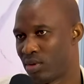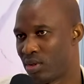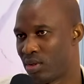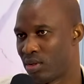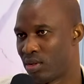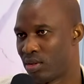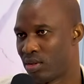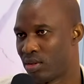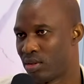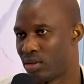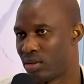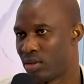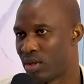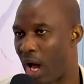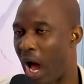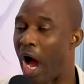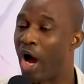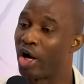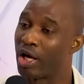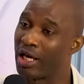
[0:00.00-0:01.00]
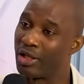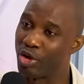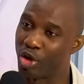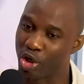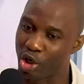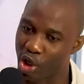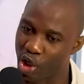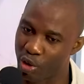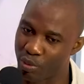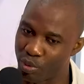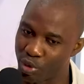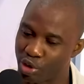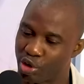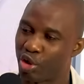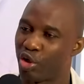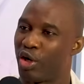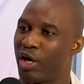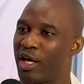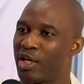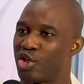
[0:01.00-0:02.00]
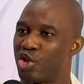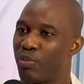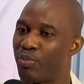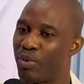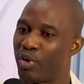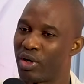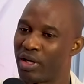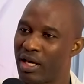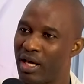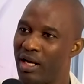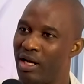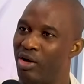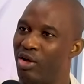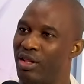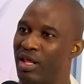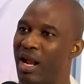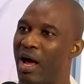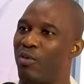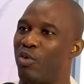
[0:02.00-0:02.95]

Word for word: Ay, Aunque no creo mucho eso, porque lo de la